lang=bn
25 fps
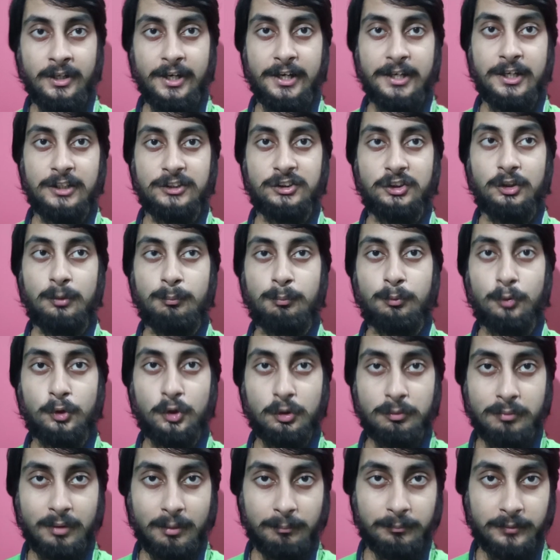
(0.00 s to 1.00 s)
এটা ছিল
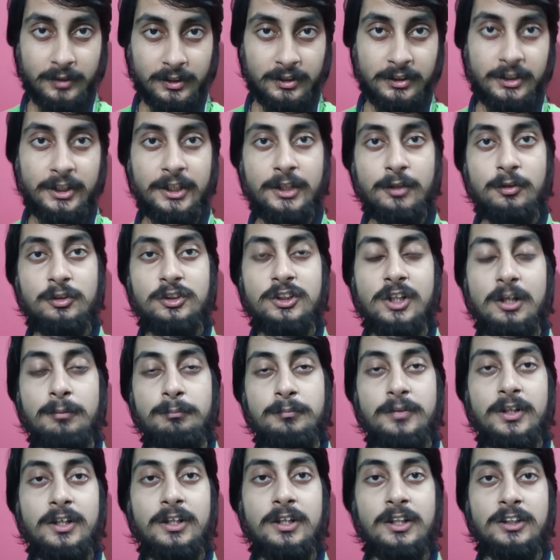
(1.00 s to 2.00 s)
প্রথম আপডেট দ্বিতীয় যে
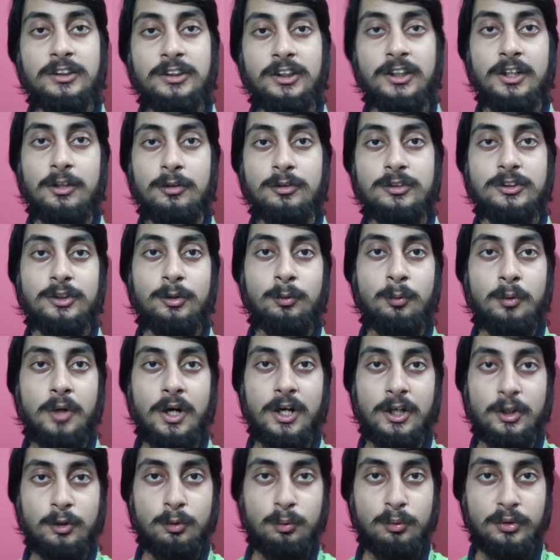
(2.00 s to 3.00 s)
আপডেটটা সেটা হচ্ছে ওয়ার
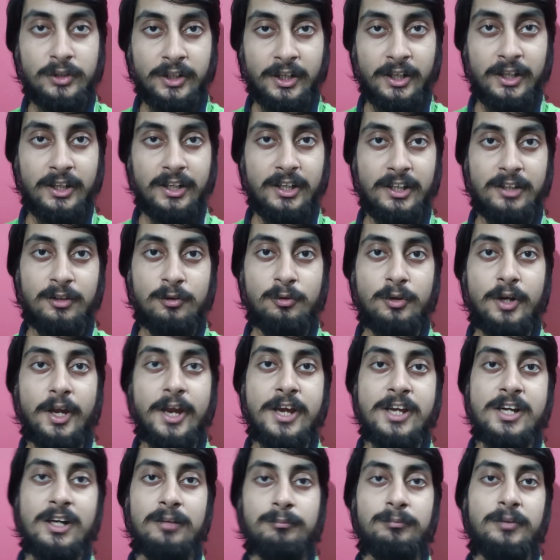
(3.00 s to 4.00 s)
টু নিয়ে তো
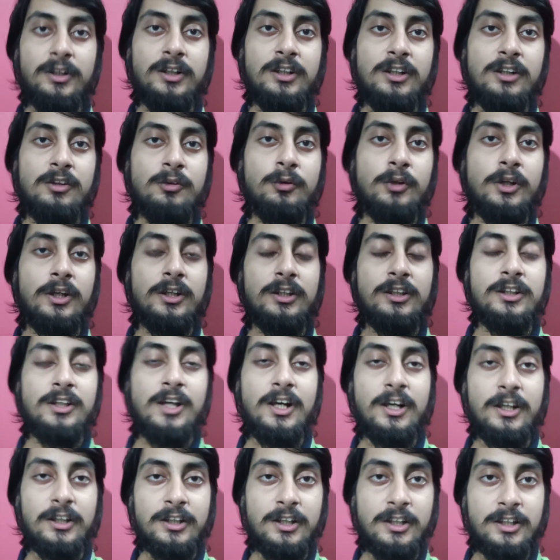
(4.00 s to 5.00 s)
এই আপডেটটা অনেকদিন
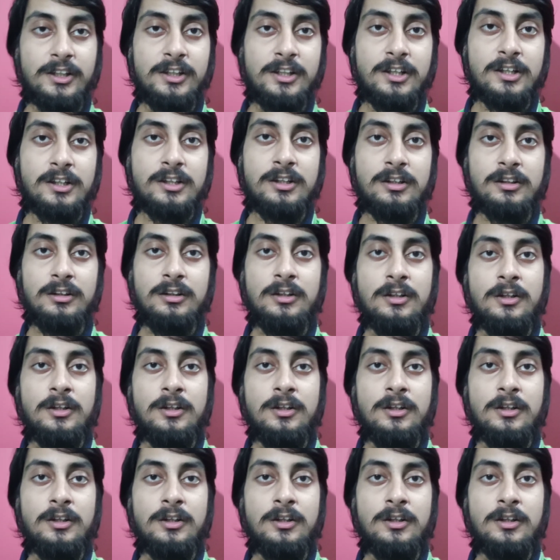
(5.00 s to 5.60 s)
আগে থেকেই একটা